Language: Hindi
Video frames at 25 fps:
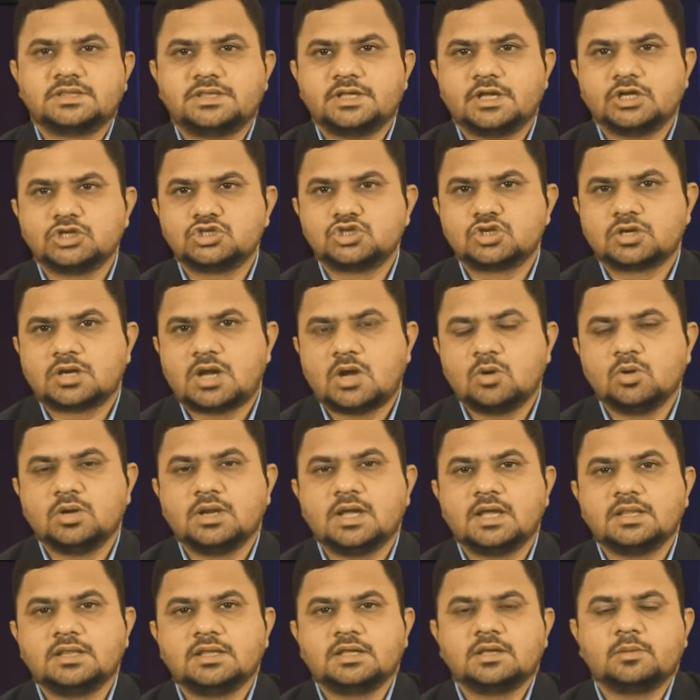अध्यक्ष
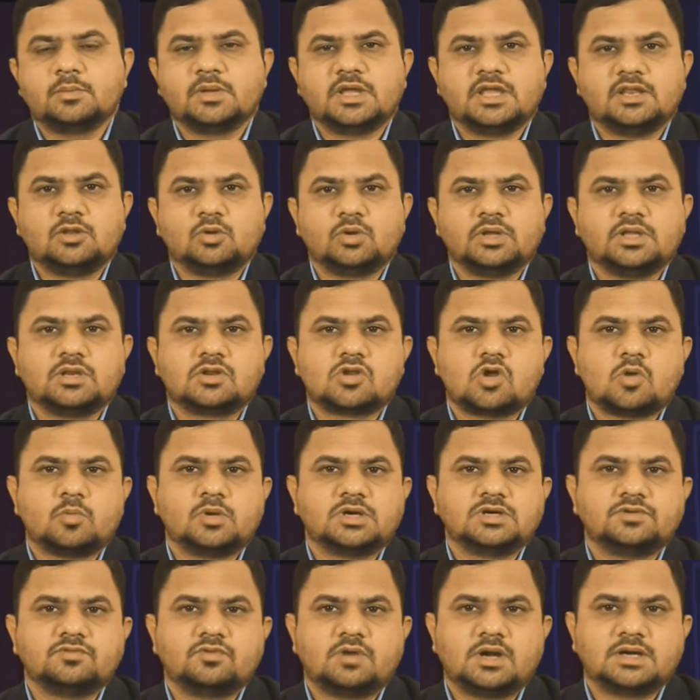राहुल गांधी के बहनोई
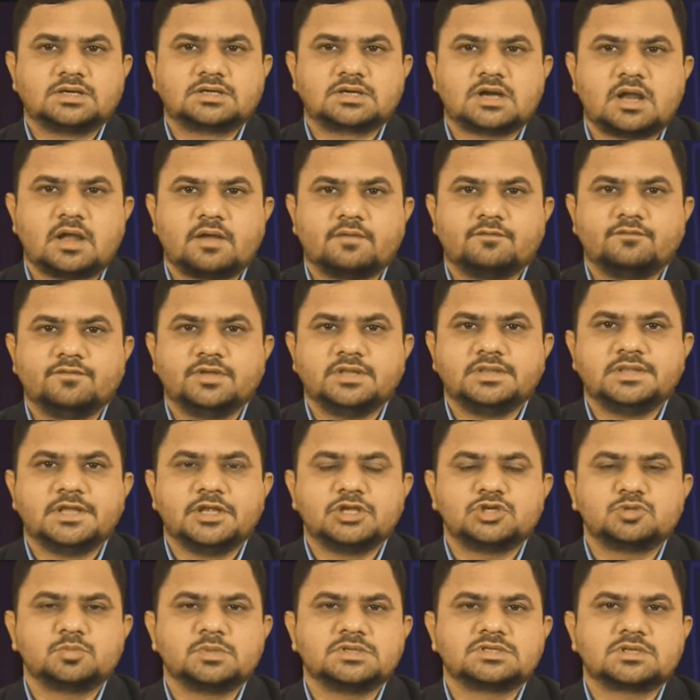रॉबर्ट वाड्रा
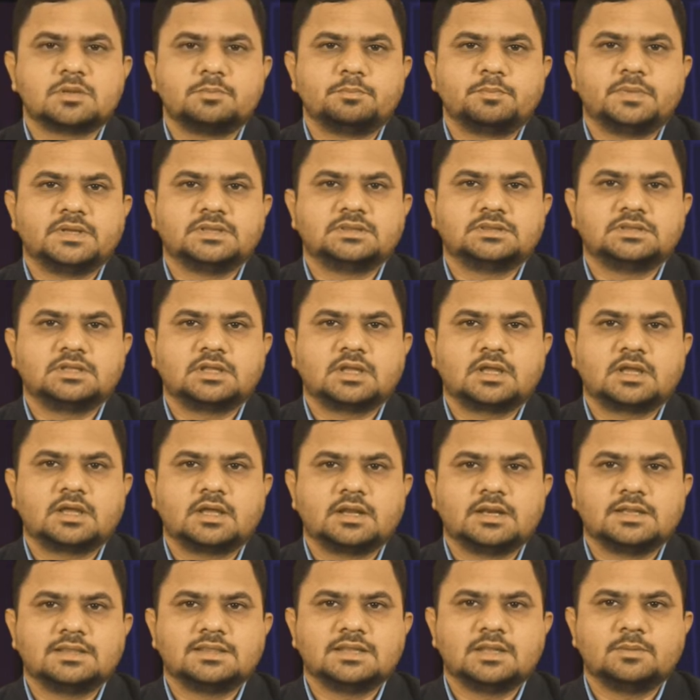विदेश में संपत्ति
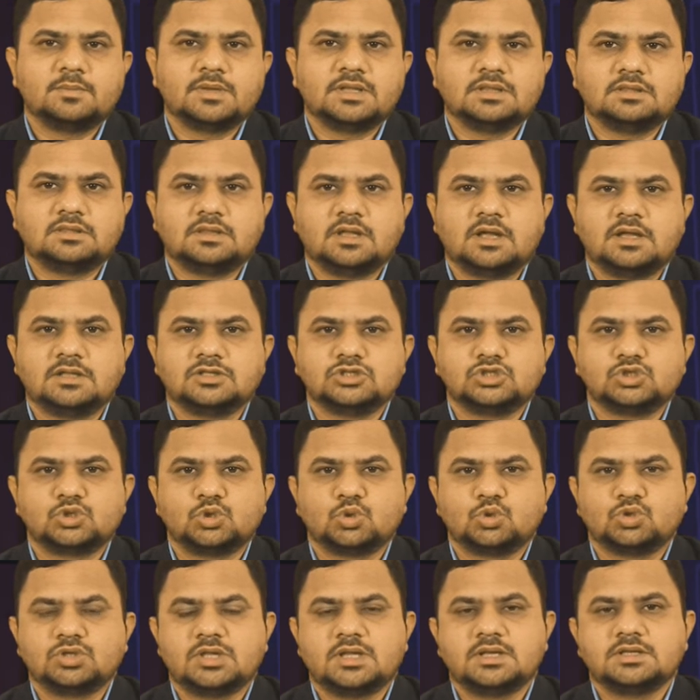खरीदने में धन
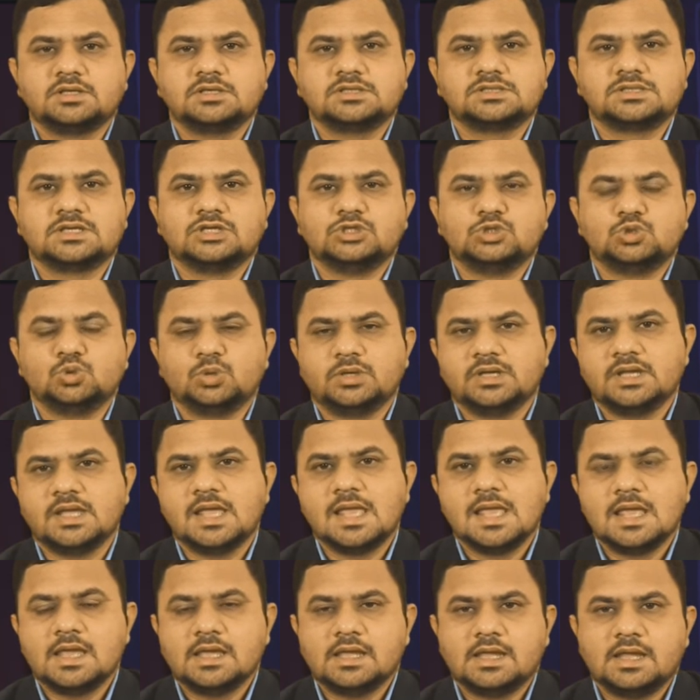शोधन से जुड़े
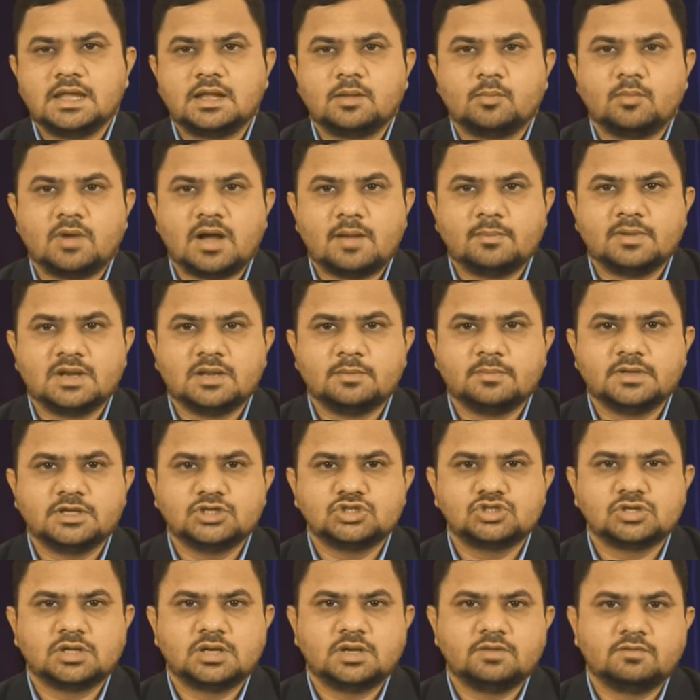एक मामले में
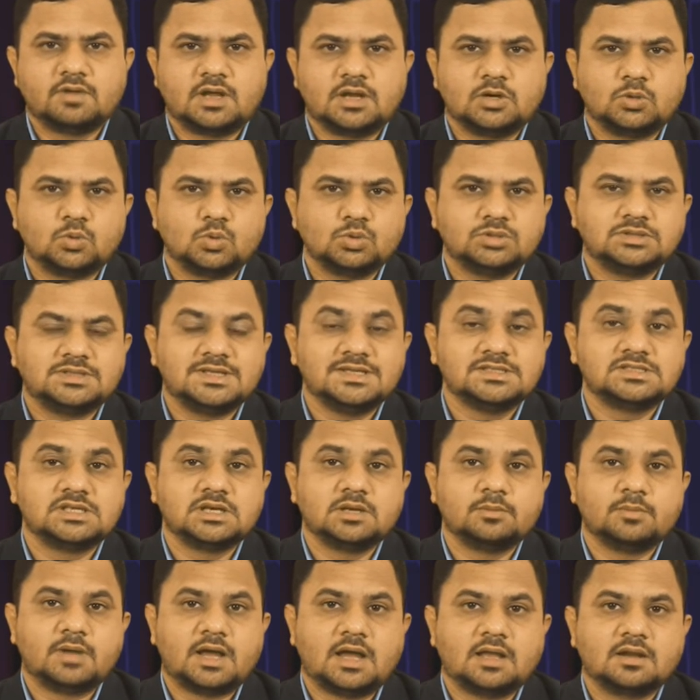शनिवार को
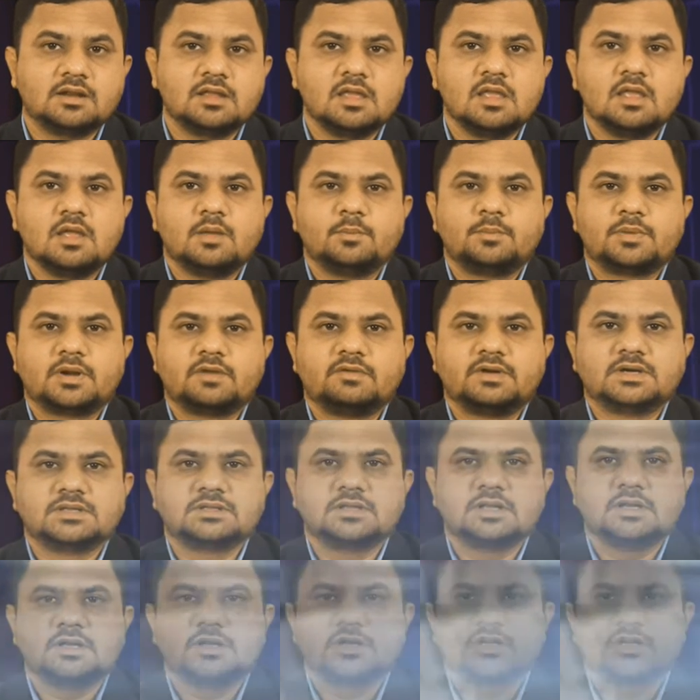तीसरी बार प्रवर्तन